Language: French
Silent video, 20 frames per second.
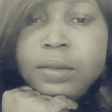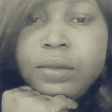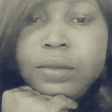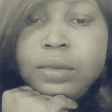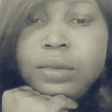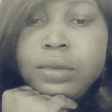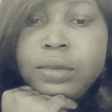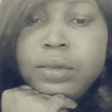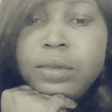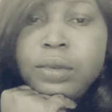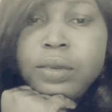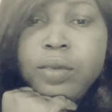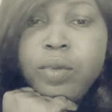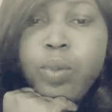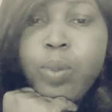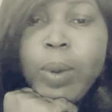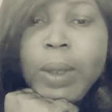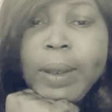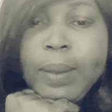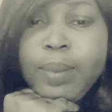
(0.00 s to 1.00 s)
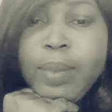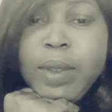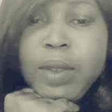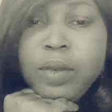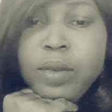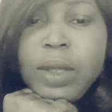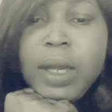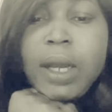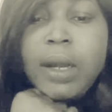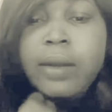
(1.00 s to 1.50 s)
tous ceux qui parlent
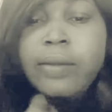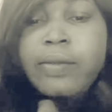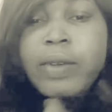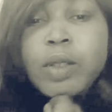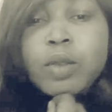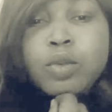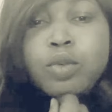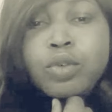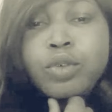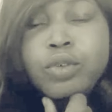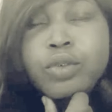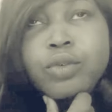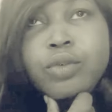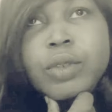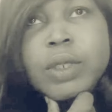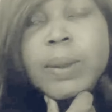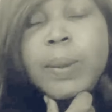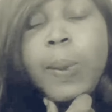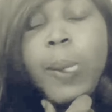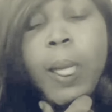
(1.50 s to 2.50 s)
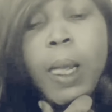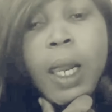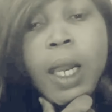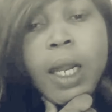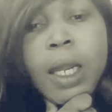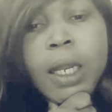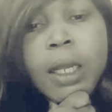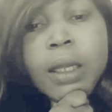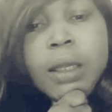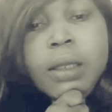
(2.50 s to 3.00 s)
bien d'Arafat aujourd'hui
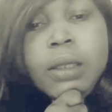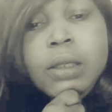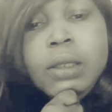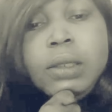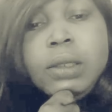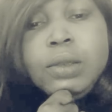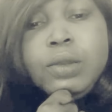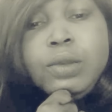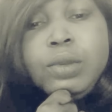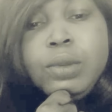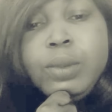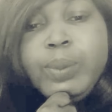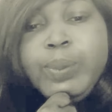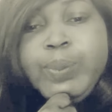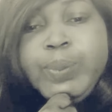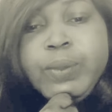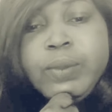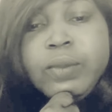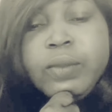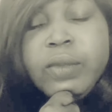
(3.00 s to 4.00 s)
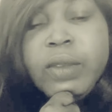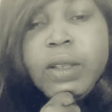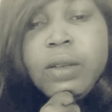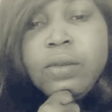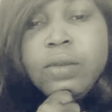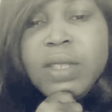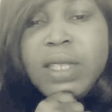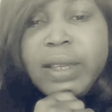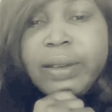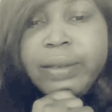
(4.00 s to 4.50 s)
et tout.
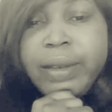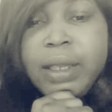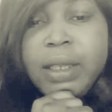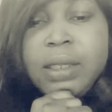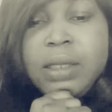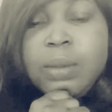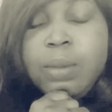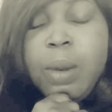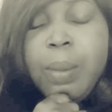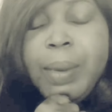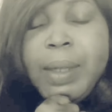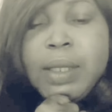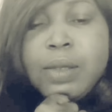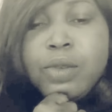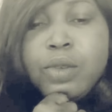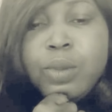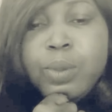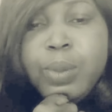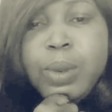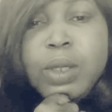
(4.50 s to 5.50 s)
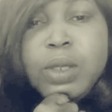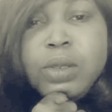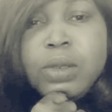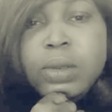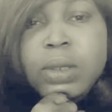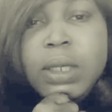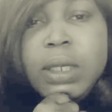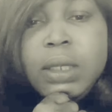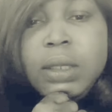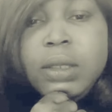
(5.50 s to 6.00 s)
Vous savez, c'est pas parce qu'une
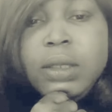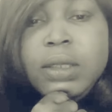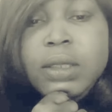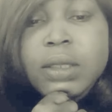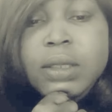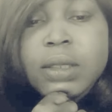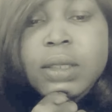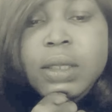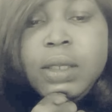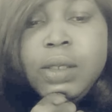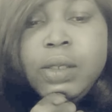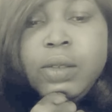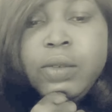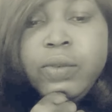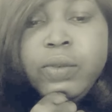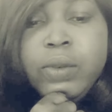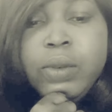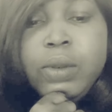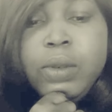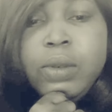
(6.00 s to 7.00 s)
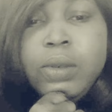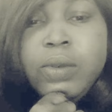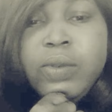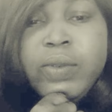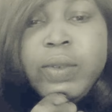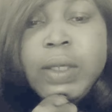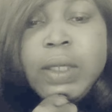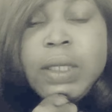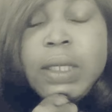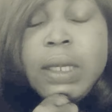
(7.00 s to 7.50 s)
personne a décidé qu'il faut
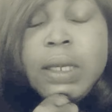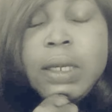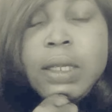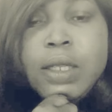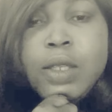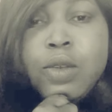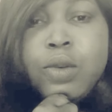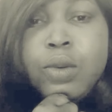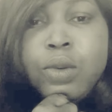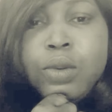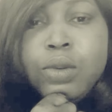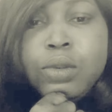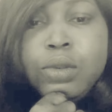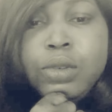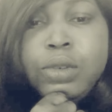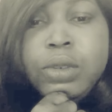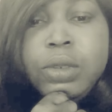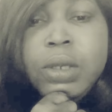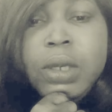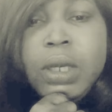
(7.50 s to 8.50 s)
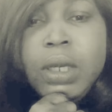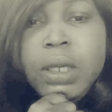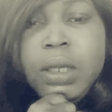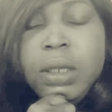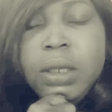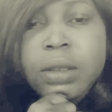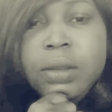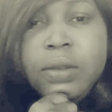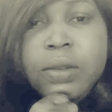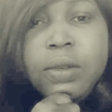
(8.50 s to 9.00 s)
faire les éloges
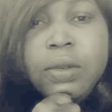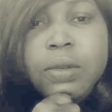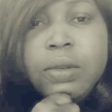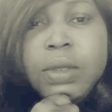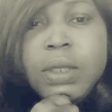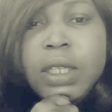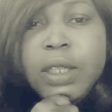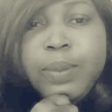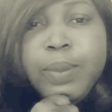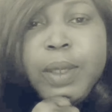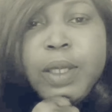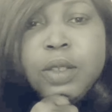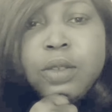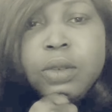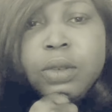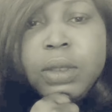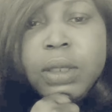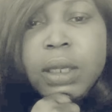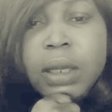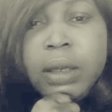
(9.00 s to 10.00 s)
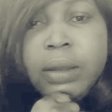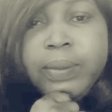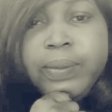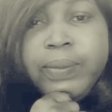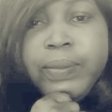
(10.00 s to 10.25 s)
de cette personne là.